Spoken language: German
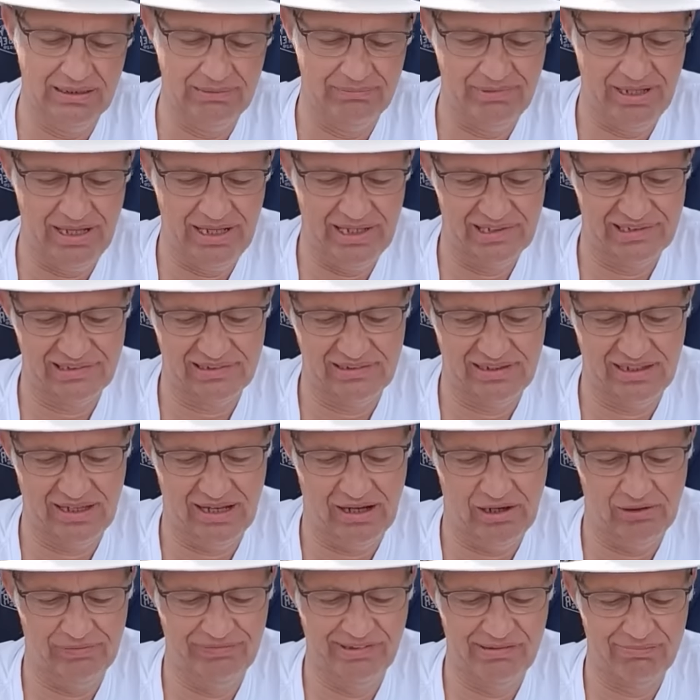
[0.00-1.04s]
im nächsten
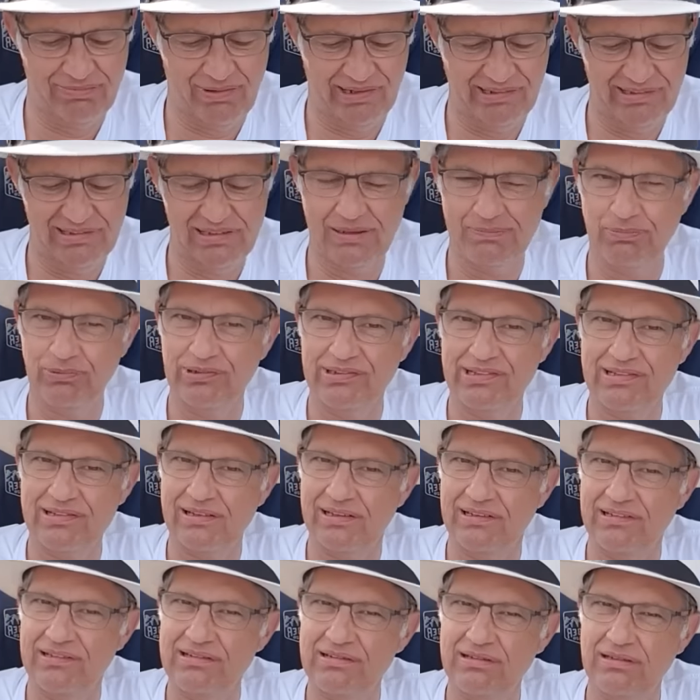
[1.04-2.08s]
Jahr auf 20
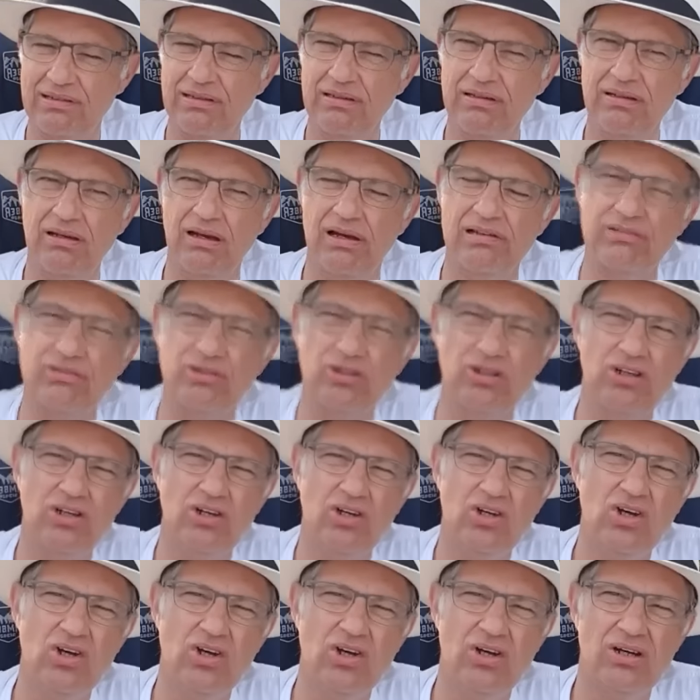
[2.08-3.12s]
Prozent sinken. Also
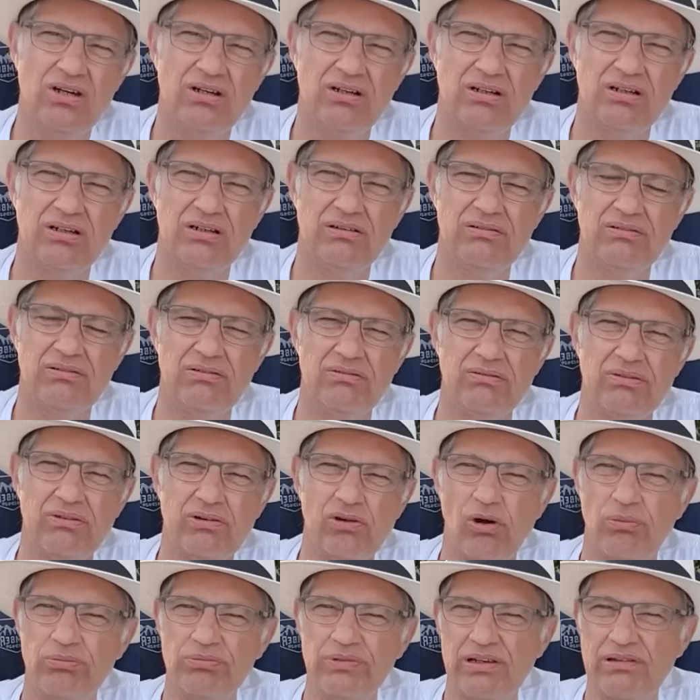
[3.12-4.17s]
äh,
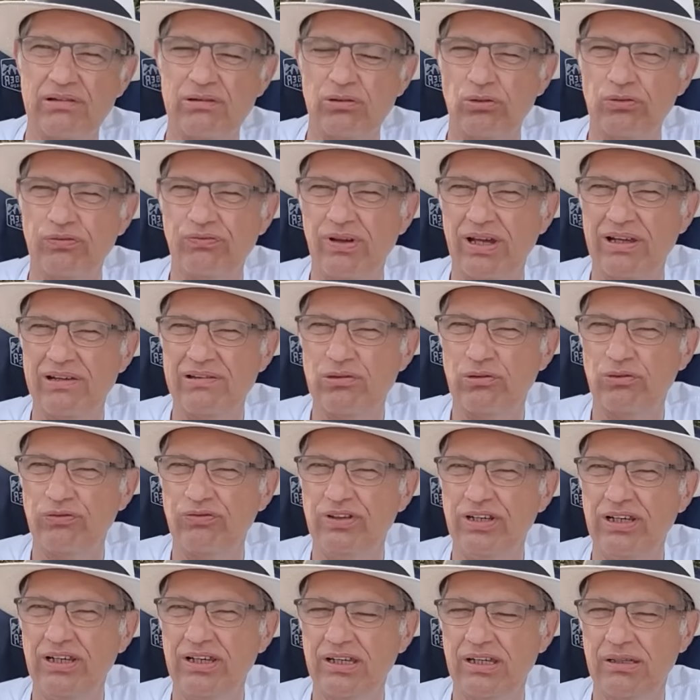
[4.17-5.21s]
kommen denn so, werden so
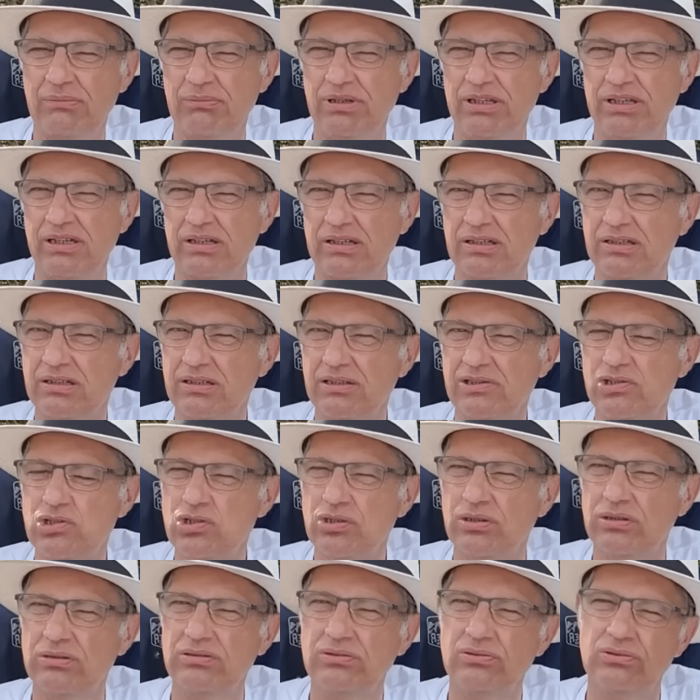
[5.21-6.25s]
viele remigriert
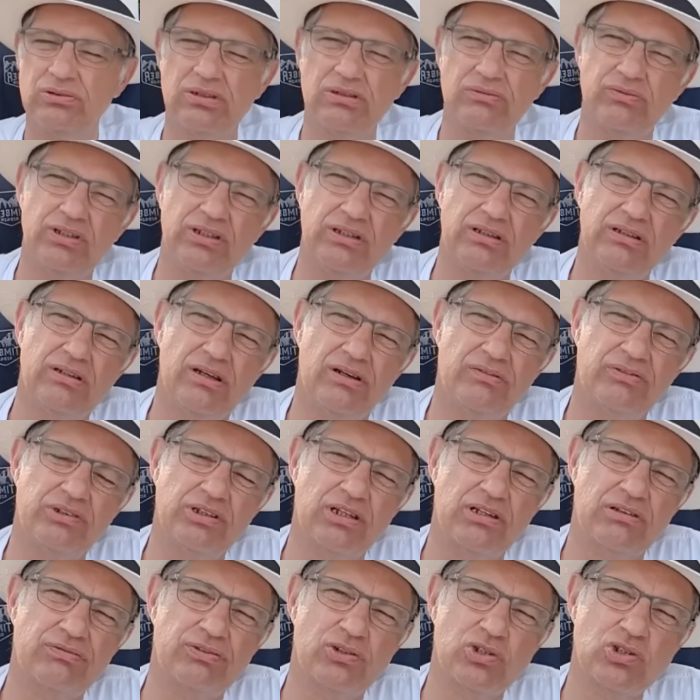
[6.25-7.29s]
schon oder wie darf ich
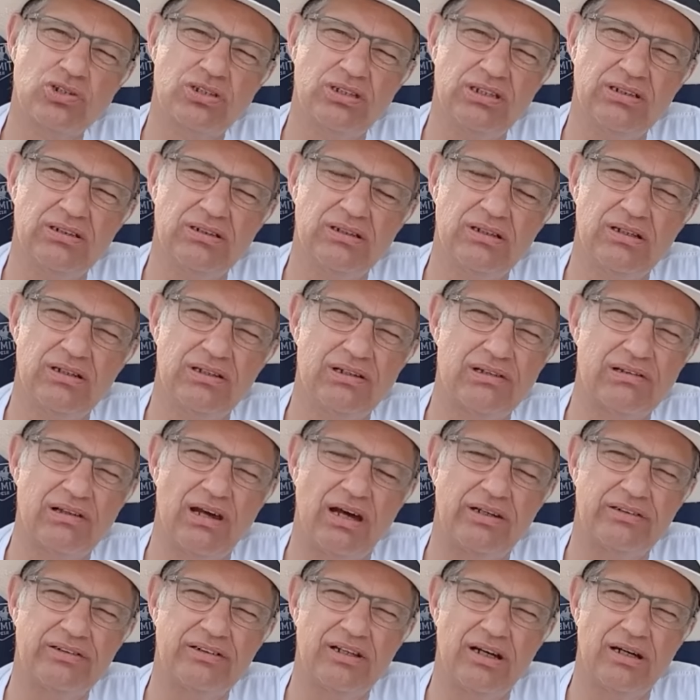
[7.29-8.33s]
das verstehen? Ja, diese
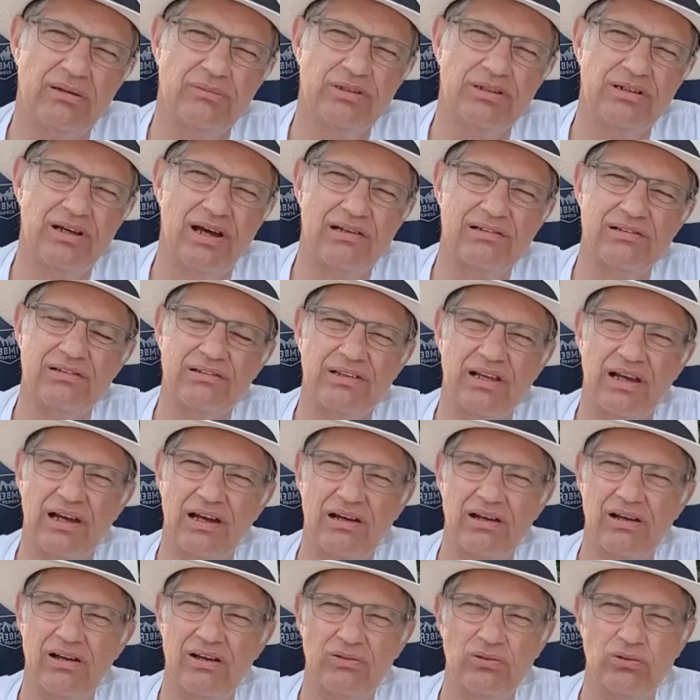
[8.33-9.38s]
Annahme, also
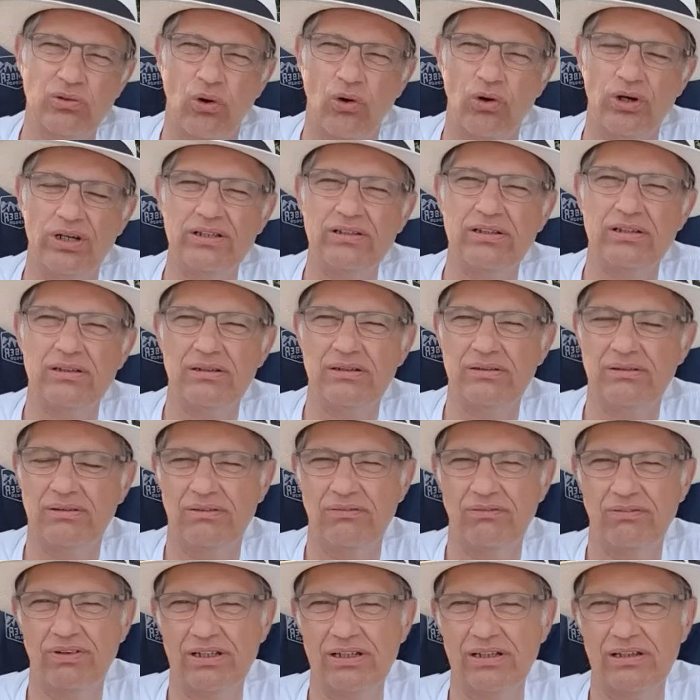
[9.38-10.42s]
da dreut
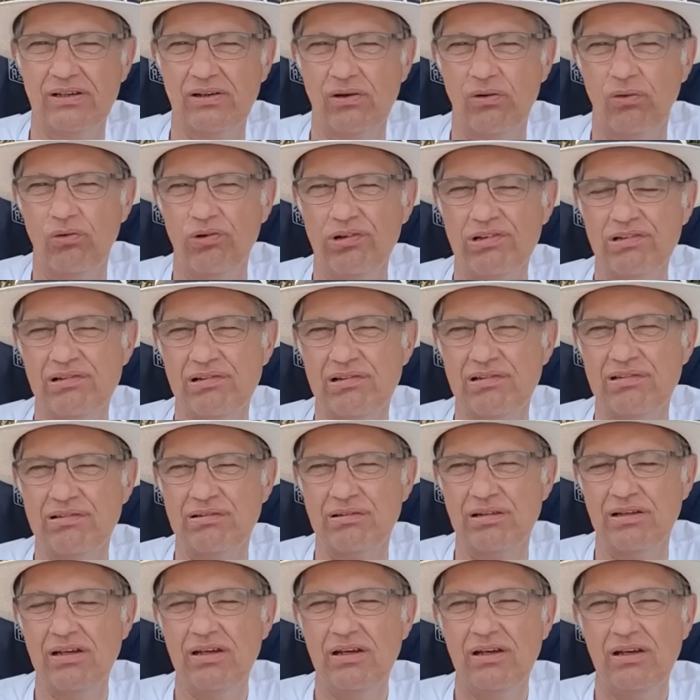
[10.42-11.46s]
äh, wirklich großes